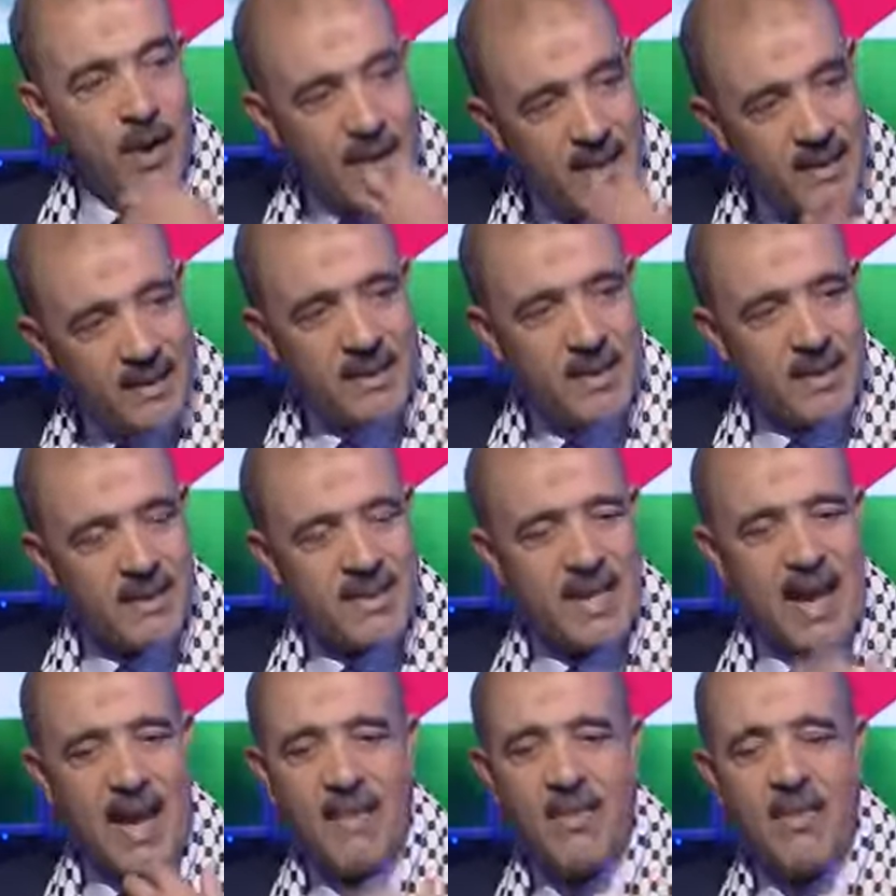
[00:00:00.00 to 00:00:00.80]

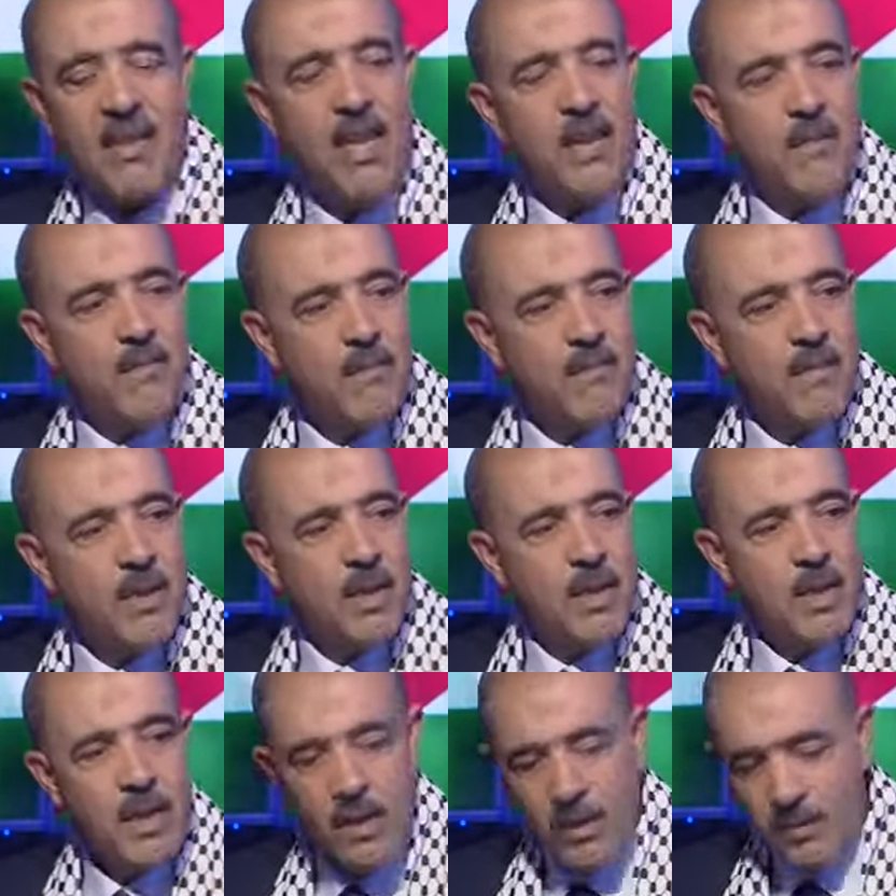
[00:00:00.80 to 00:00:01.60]
مقدس عظيم
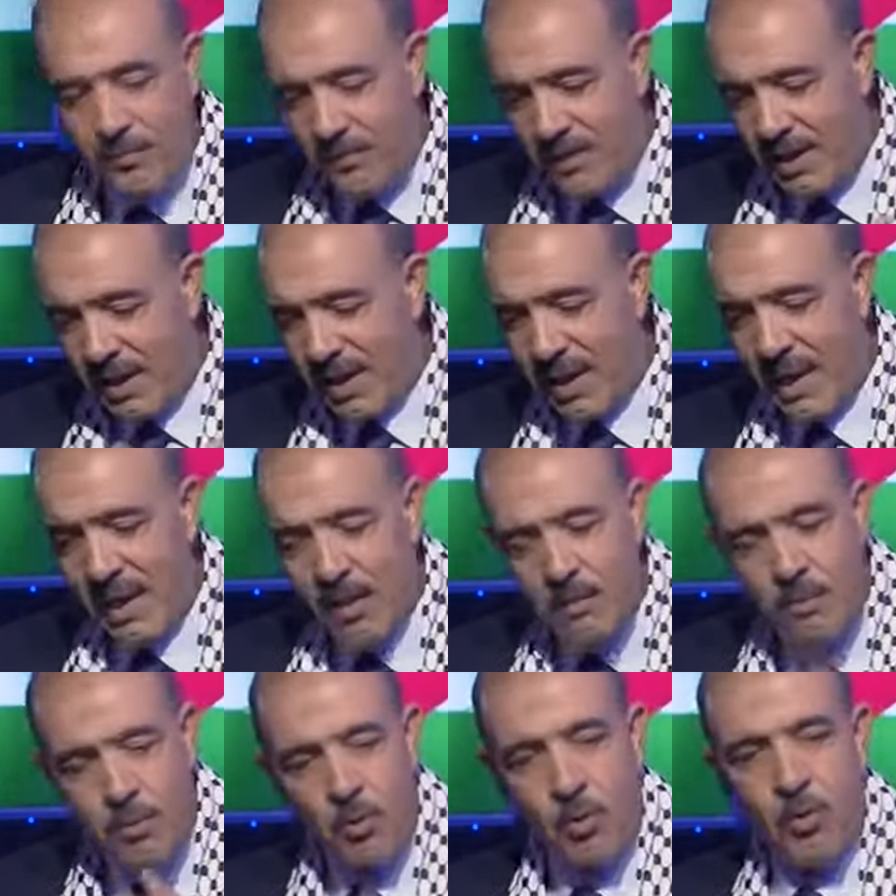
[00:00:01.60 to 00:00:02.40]
في
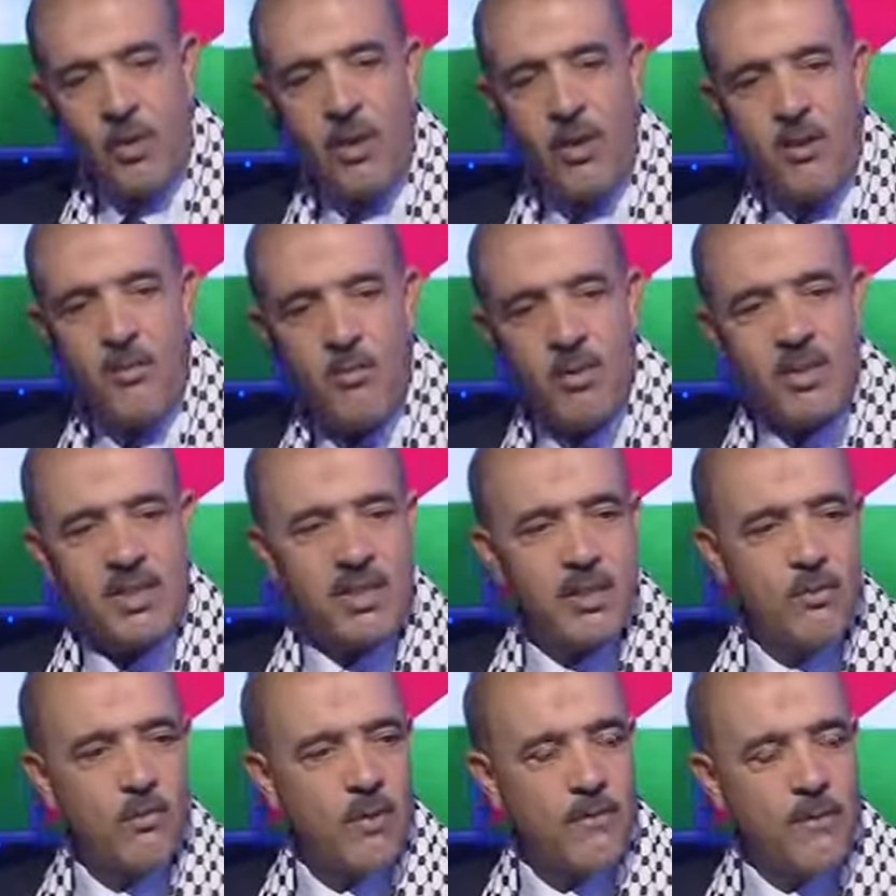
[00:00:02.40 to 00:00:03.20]
قلب كل
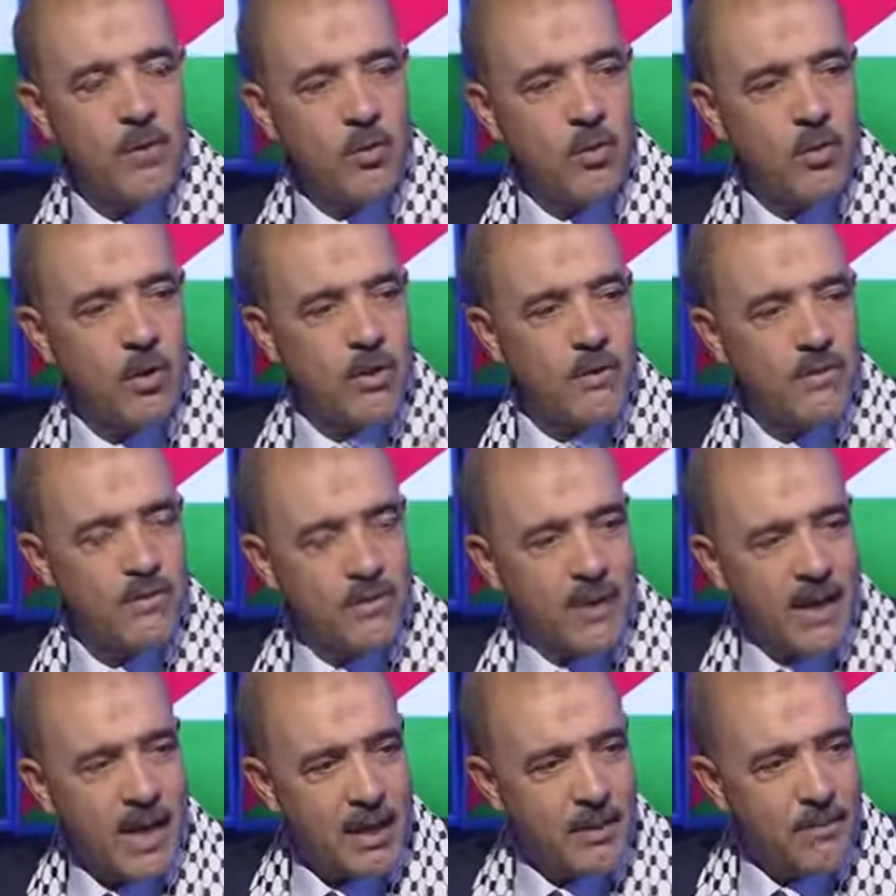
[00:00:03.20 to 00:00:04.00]
مسلم وفي كل
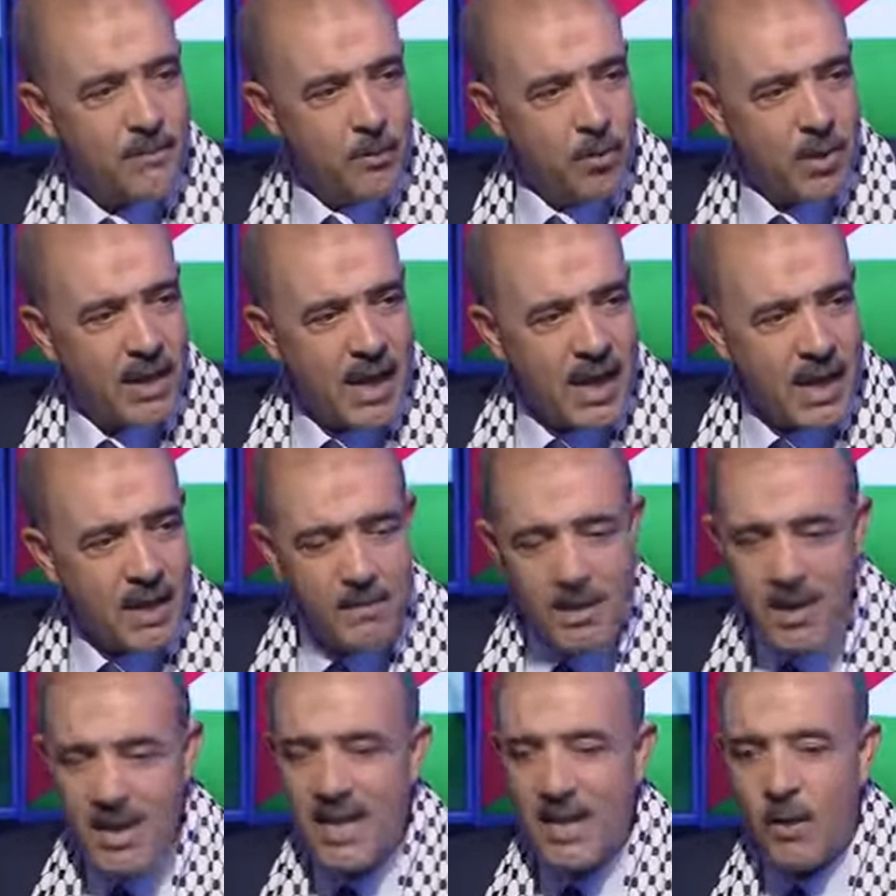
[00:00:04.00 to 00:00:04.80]
قلب كل
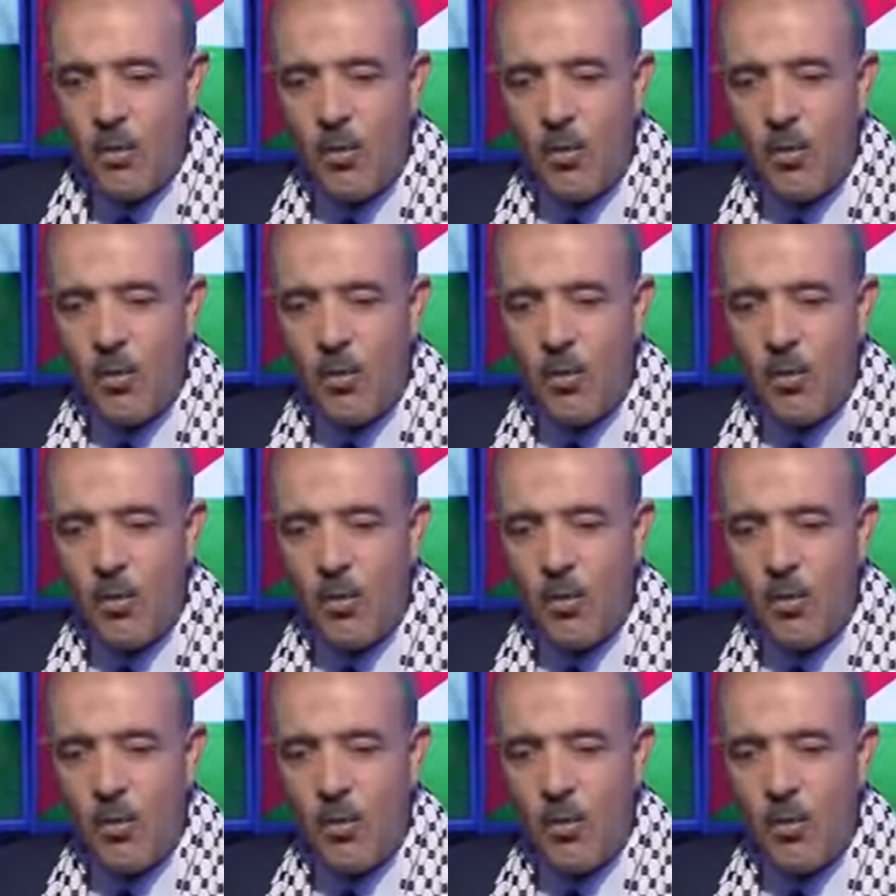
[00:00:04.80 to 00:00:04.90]
عربي